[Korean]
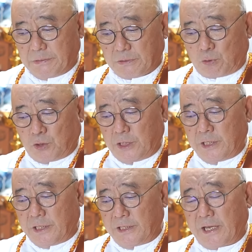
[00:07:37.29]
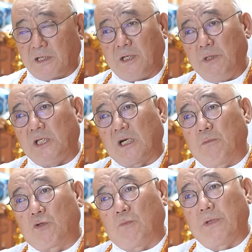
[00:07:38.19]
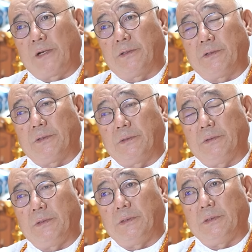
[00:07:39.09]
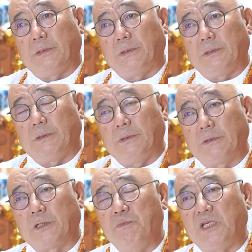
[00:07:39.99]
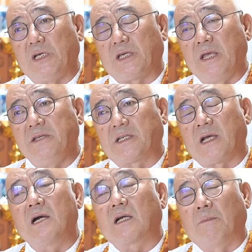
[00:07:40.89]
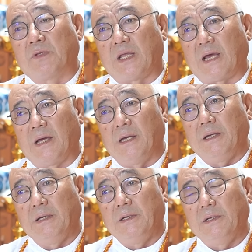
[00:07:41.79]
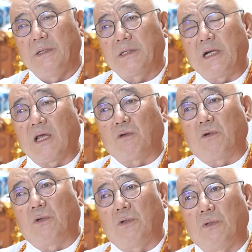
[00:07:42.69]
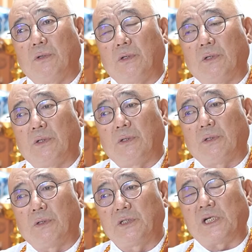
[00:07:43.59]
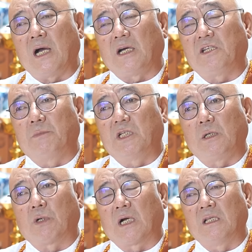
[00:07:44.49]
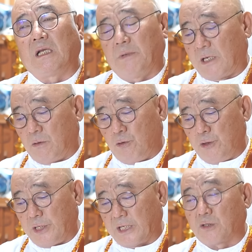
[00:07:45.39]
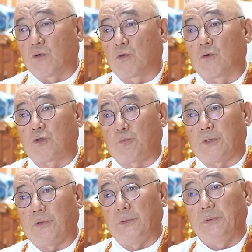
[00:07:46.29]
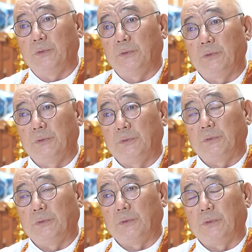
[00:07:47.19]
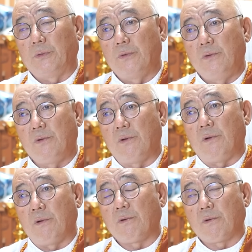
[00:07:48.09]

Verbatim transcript: 솔직히 형이 내가 점을 치라면 좀 내는 어, 점치기가 굉장히 상을 하는데 그래도 어, 정확히 점을 쳐보라 한다면 나는 원윤형에다 손을 들고 싶어요. 오... 어. 네. 예.